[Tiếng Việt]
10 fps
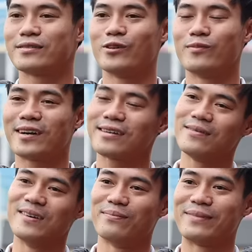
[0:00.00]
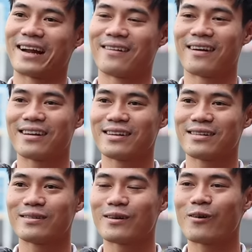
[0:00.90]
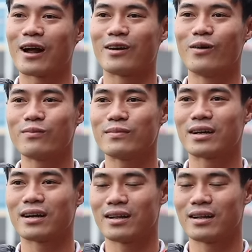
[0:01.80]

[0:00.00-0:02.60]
Dùng mấy cái từ mà mạnh quá thì cũng không hẳn đúng, mà là